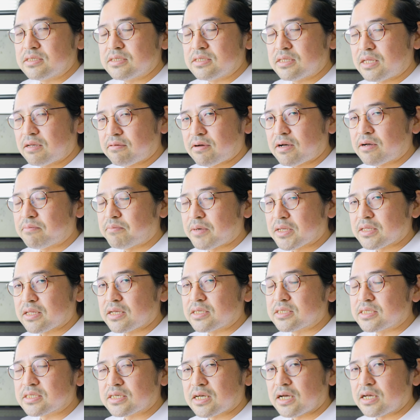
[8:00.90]
ではまた
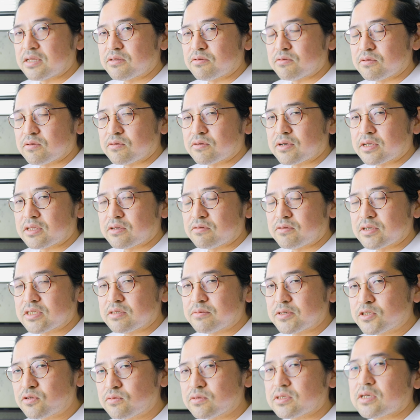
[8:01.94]
次回の動画でお会いし
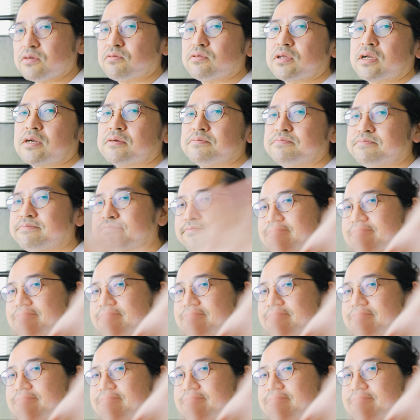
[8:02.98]
ましょう。さようなら。